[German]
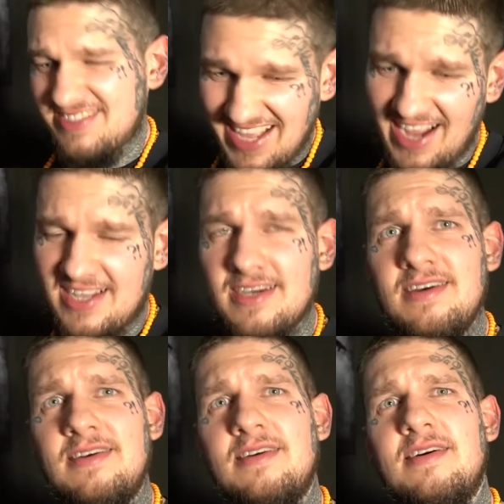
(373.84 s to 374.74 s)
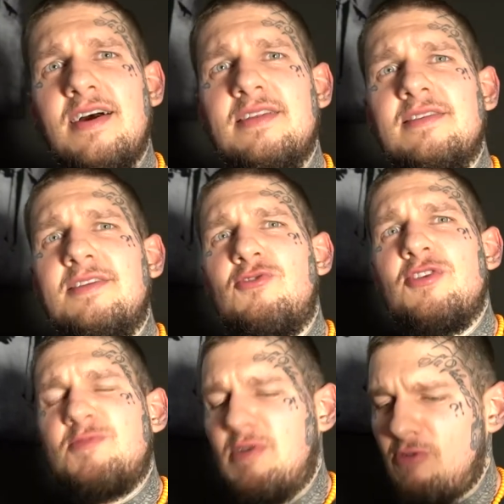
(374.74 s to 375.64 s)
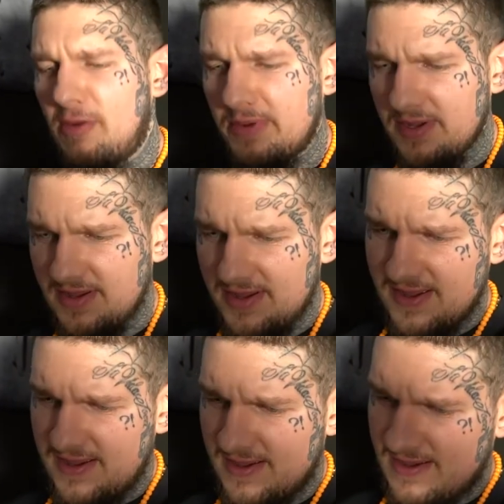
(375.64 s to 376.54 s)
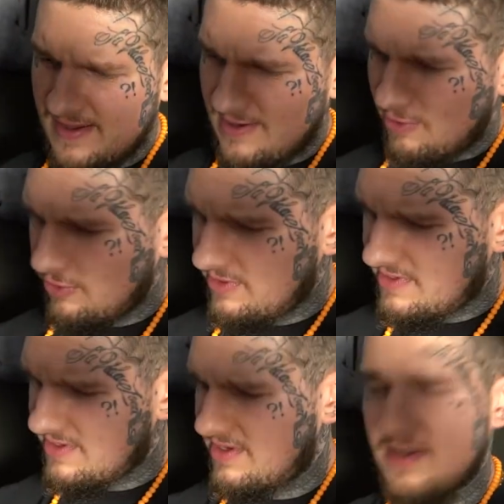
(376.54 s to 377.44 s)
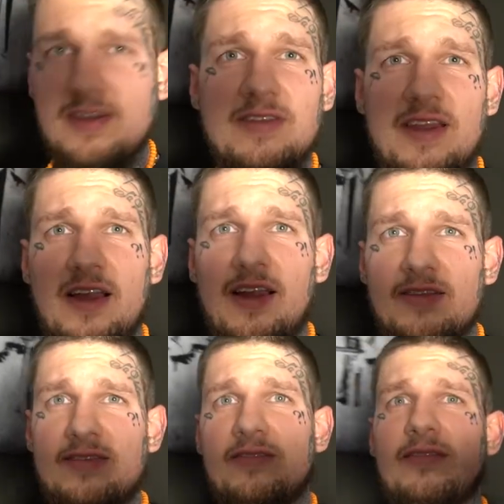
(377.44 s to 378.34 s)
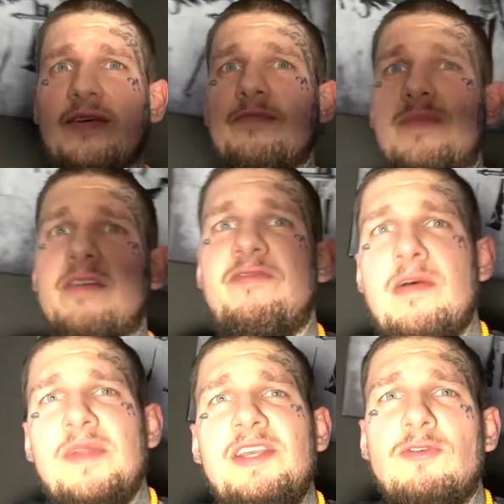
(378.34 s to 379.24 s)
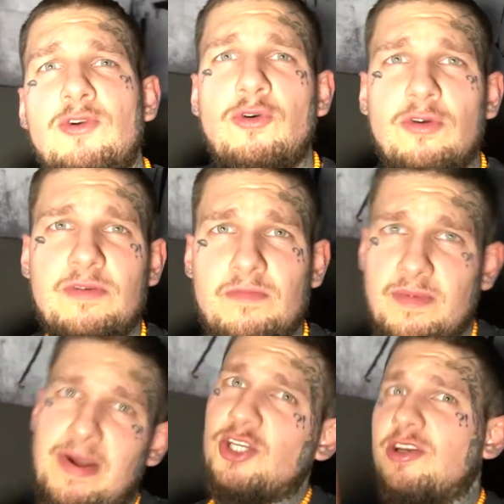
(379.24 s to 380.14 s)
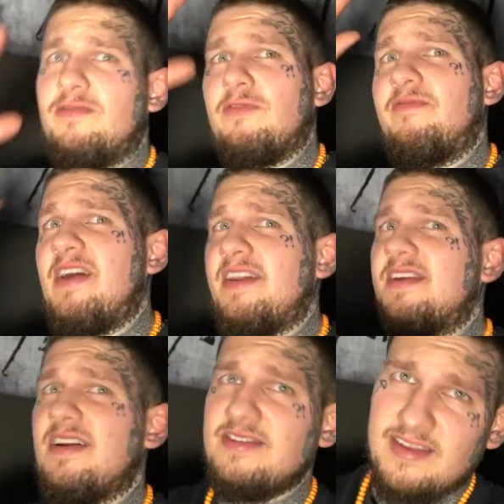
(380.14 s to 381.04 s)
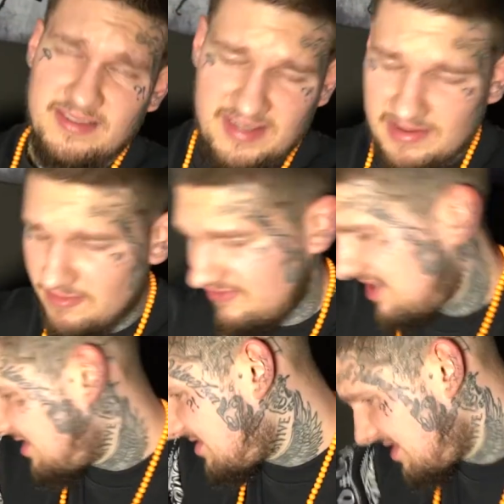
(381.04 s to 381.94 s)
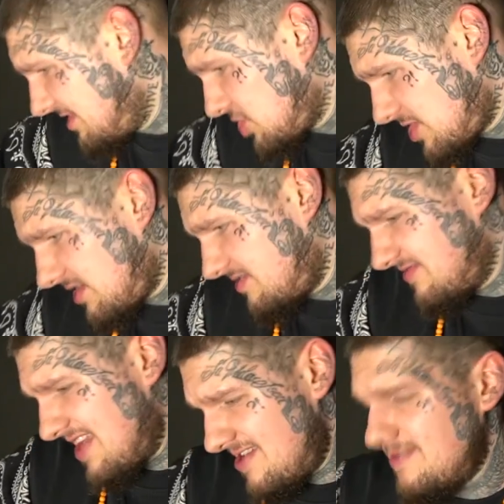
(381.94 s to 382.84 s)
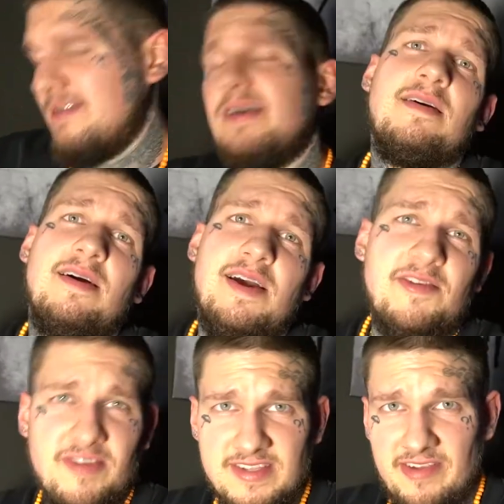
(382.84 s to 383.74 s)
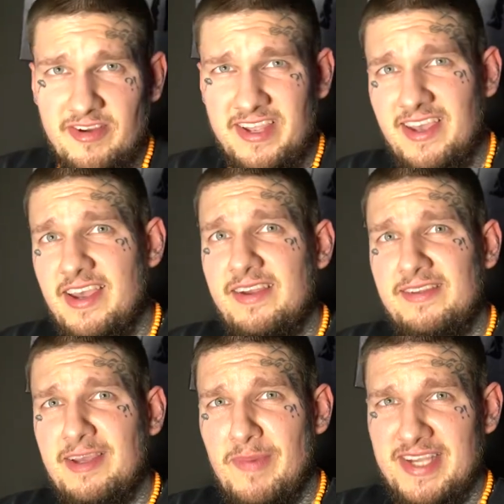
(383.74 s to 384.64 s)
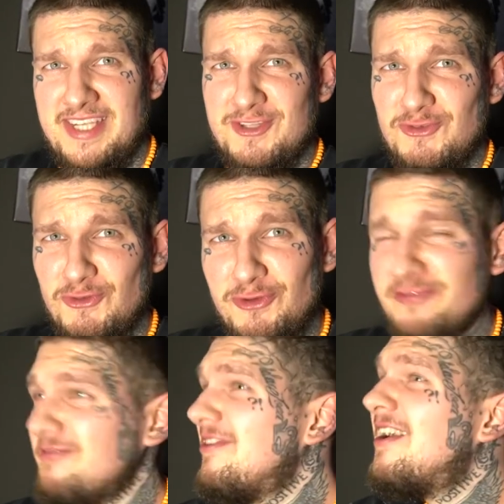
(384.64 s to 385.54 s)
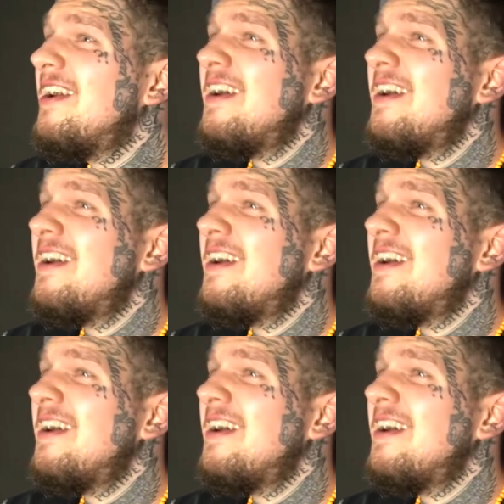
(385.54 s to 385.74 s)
Danke an Crispy Rob und äh, seiner ganzen ähm, Family und Co. und Mannschaft und wer nicht alles da Team und wer alles dahinter steckt. Denn ich finde es einfach geil, dabei sein zu dürfen,